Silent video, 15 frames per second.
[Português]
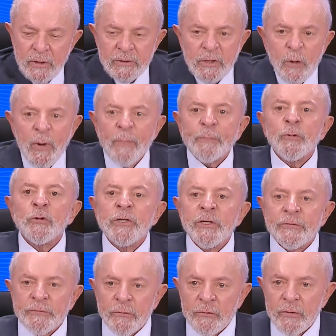Então é por
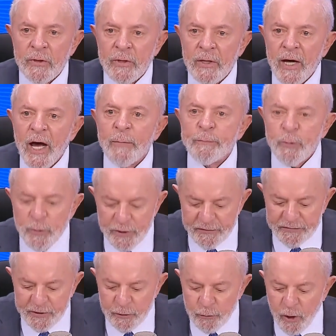isso, é por
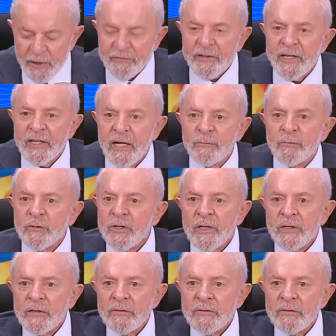isso que nós queremos,